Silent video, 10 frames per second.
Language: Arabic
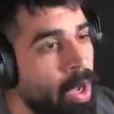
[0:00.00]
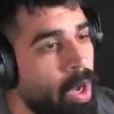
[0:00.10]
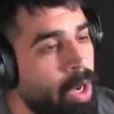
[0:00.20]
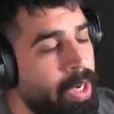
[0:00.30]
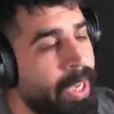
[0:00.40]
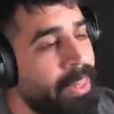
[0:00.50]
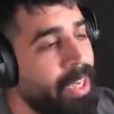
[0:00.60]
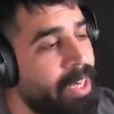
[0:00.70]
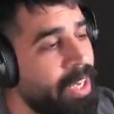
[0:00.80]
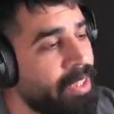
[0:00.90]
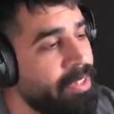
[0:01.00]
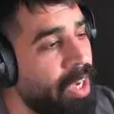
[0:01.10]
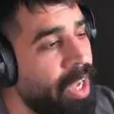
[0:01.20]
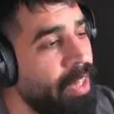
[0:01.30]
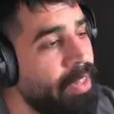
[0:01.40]
اوكي تذكرت
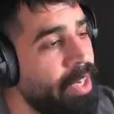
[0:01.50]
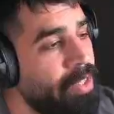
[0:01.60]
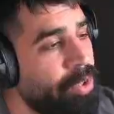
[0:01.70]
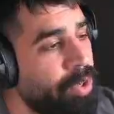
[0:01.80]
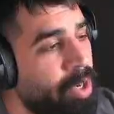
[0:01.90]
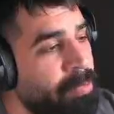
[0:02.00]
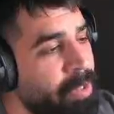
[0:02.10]
هذا الدروب